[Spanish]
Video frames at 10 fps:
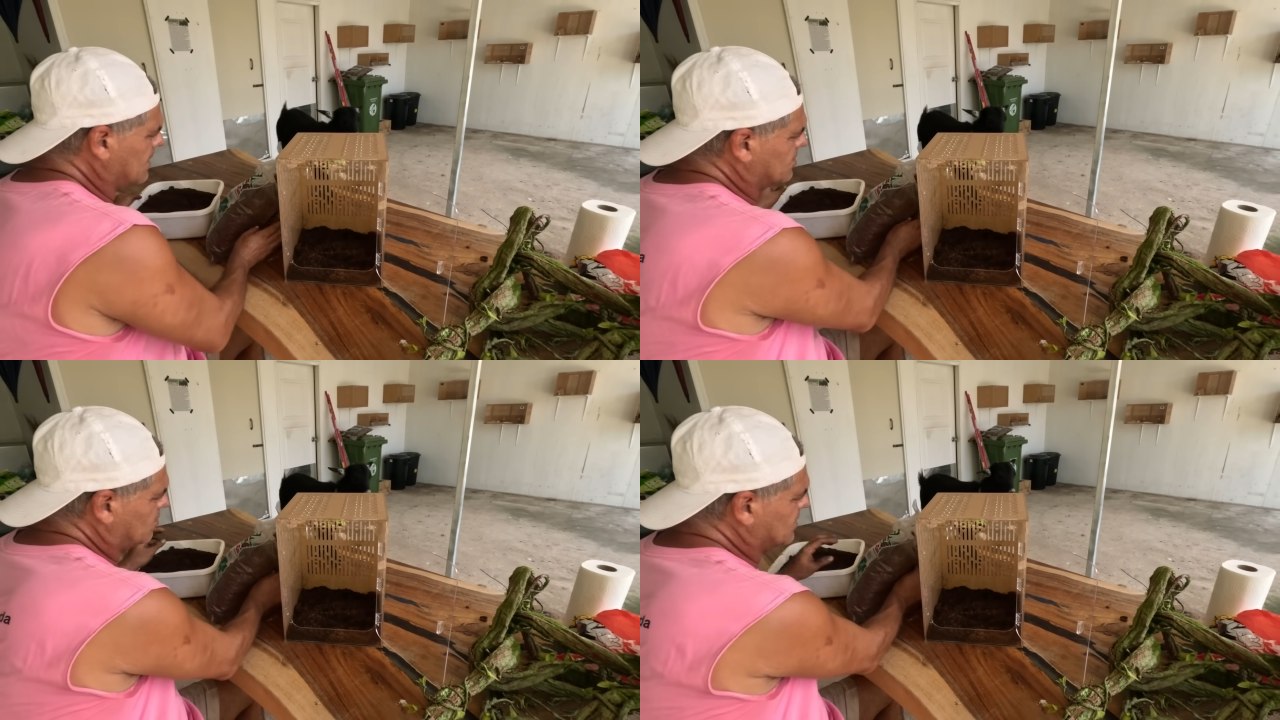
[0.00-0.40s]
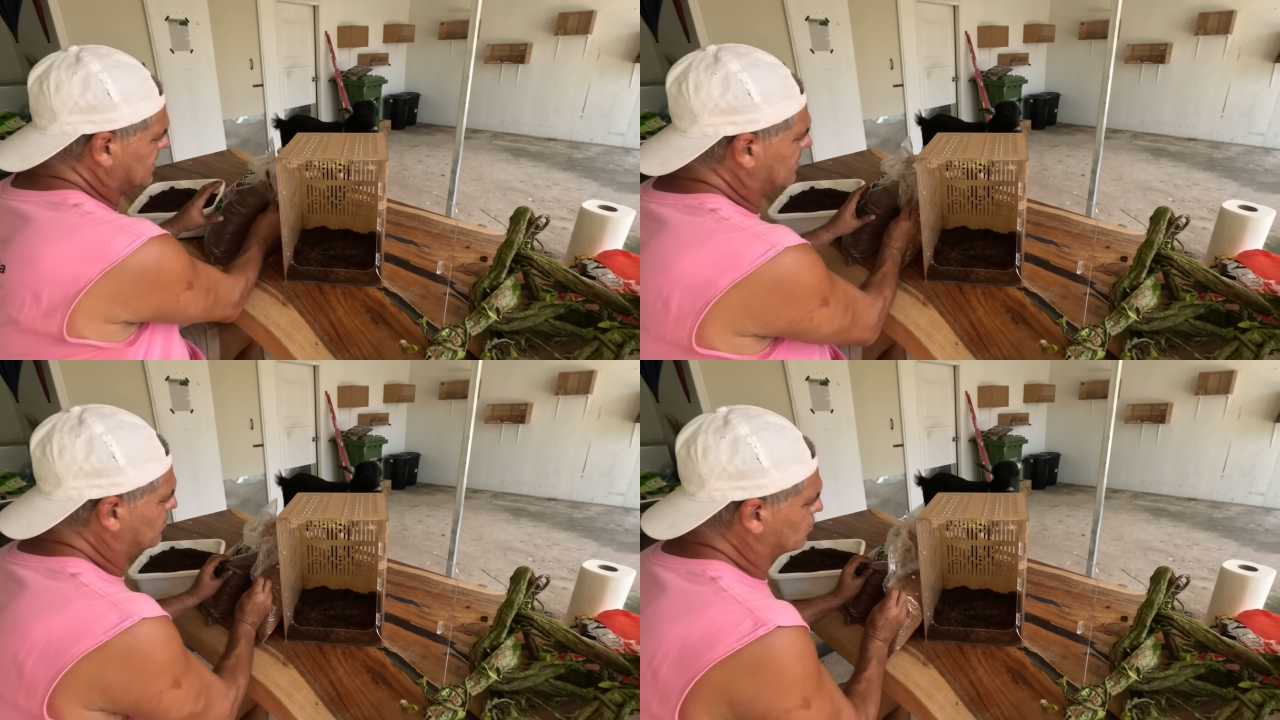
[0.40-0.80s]
Que es como si
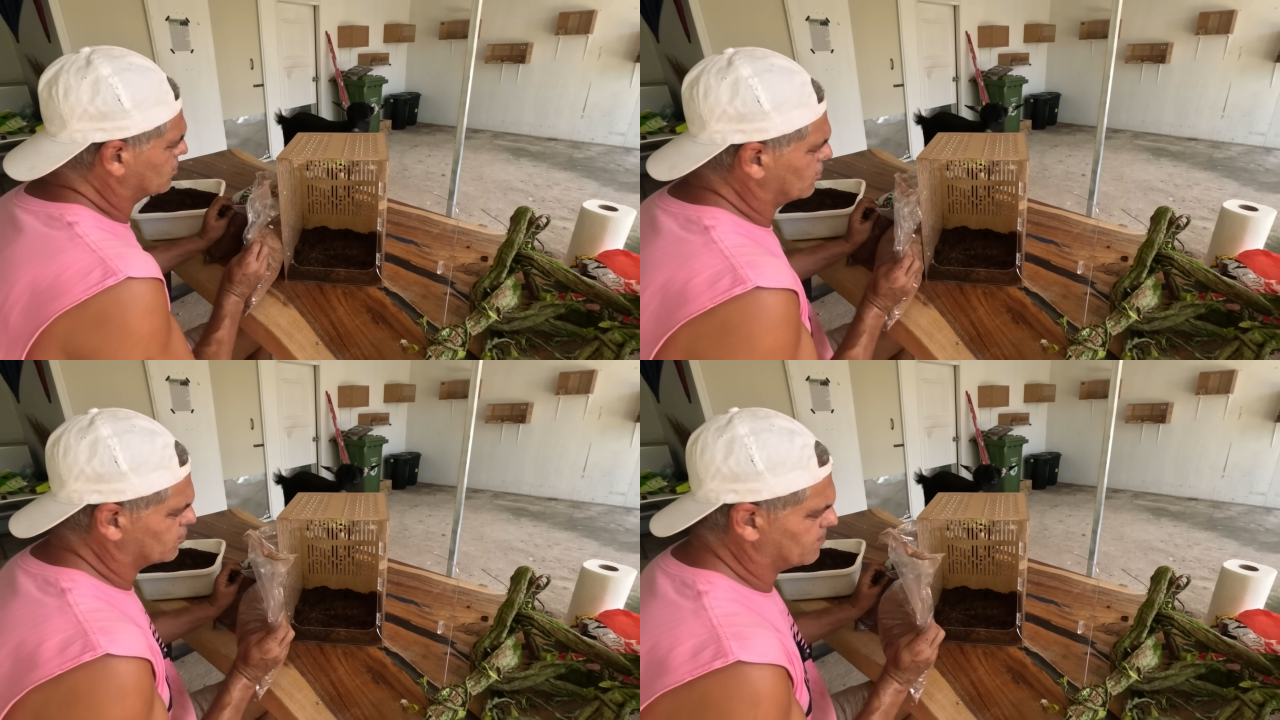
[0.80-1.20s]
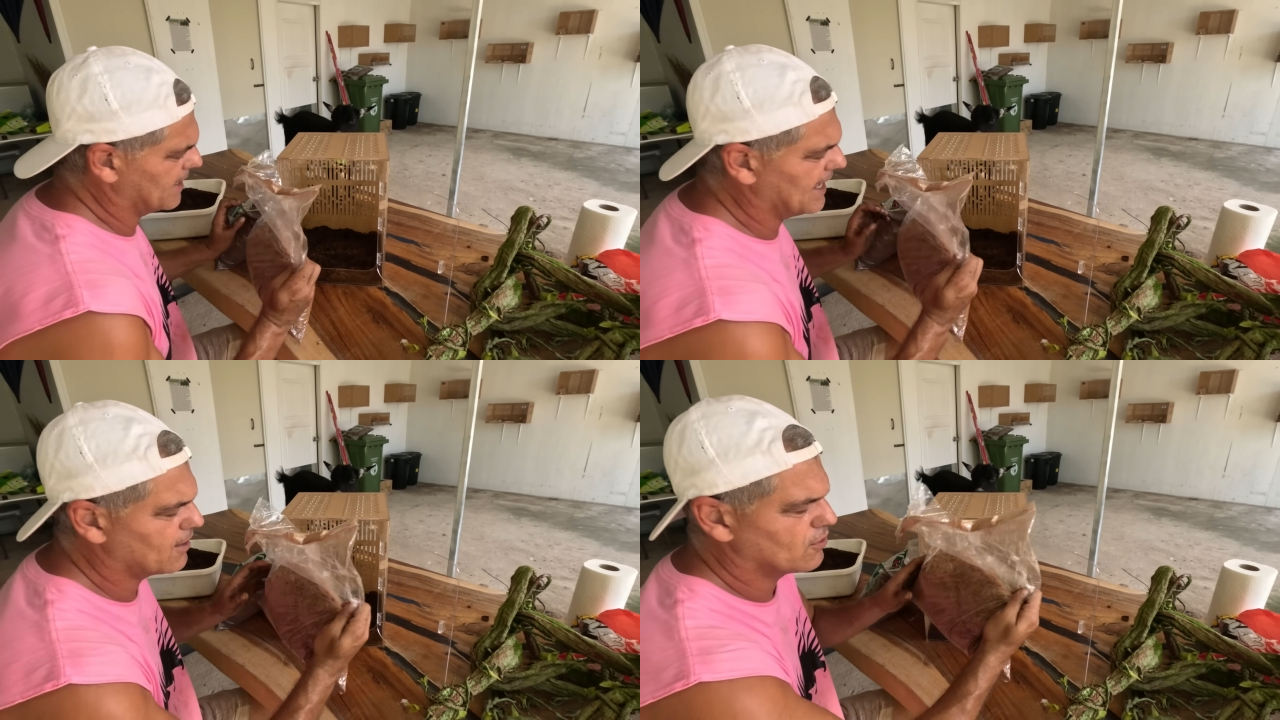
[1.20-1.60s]
dijéramos los
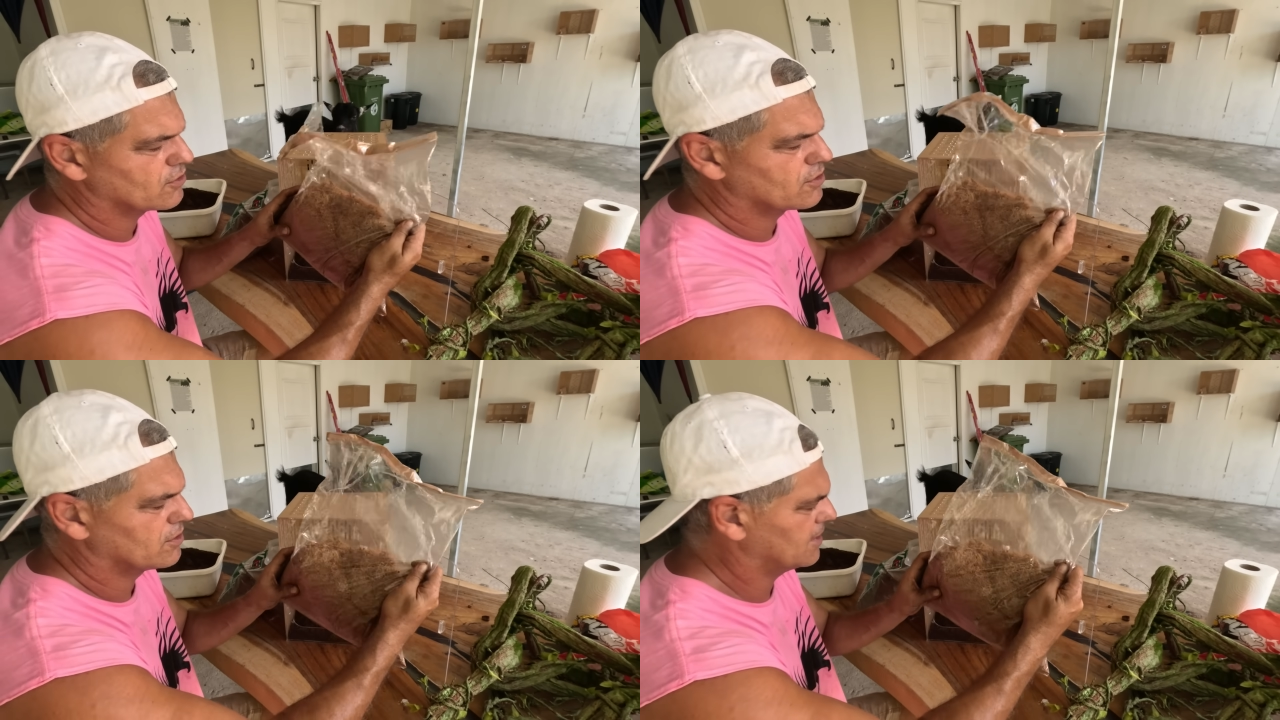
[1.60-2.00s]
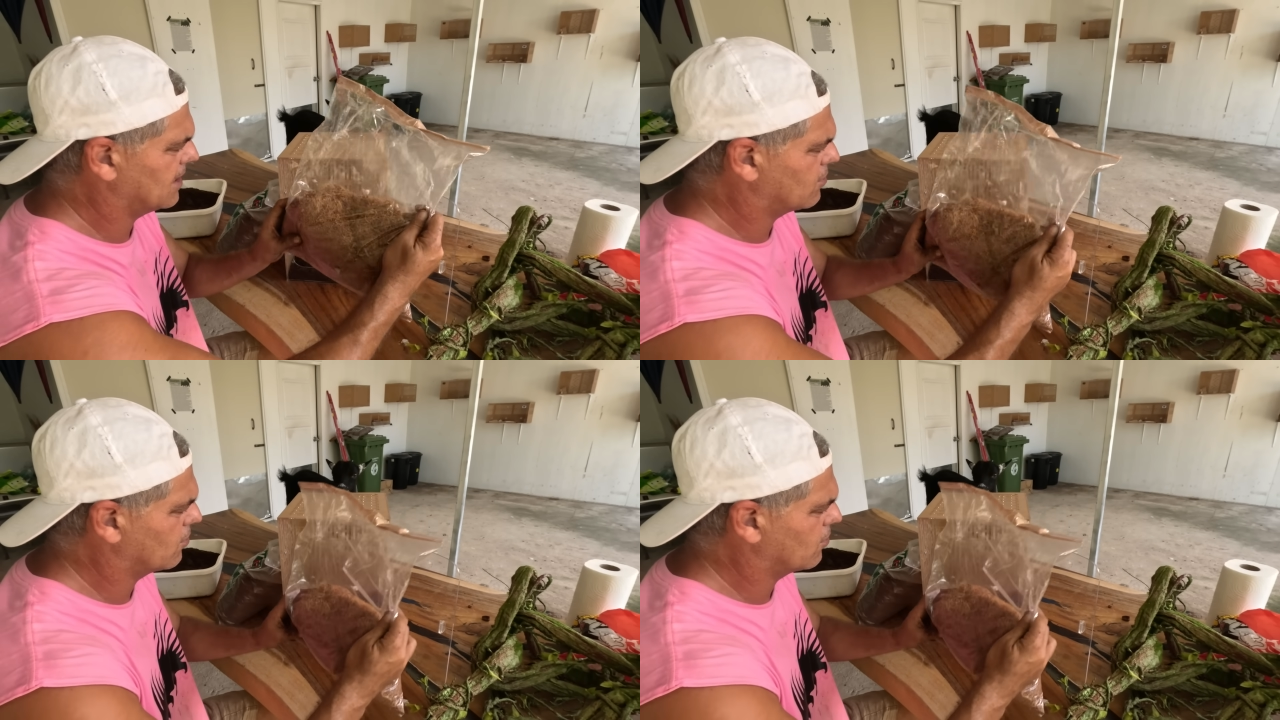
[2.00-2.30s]
pelajos del